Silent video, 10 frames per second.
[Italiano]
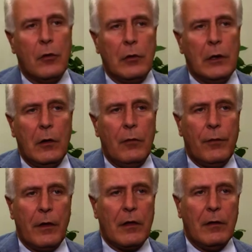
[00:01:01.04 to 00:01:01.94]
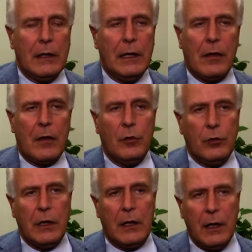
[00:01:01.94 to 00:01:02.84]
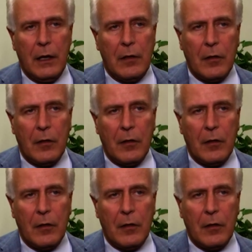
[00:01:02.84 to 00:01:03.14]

con un Festival della Salute che